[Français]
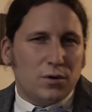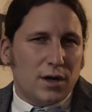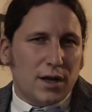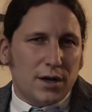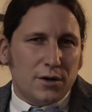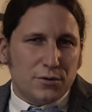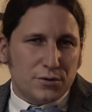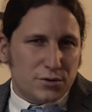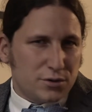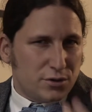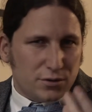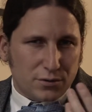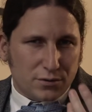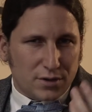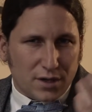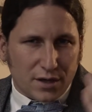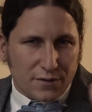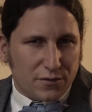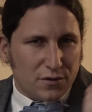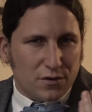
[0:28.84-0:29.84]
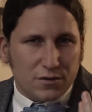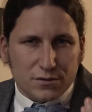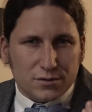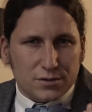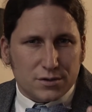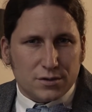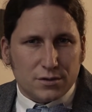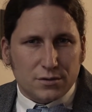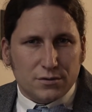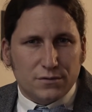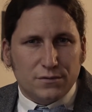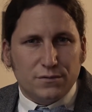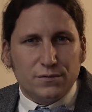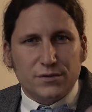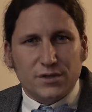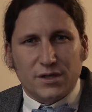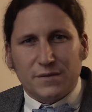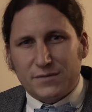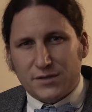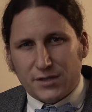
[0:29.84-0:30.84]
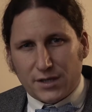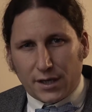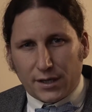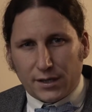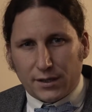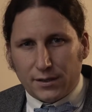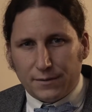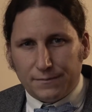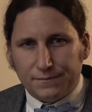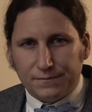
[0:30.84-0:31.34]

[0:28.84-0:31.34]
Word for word: de la notion de la France du XIIe siècle.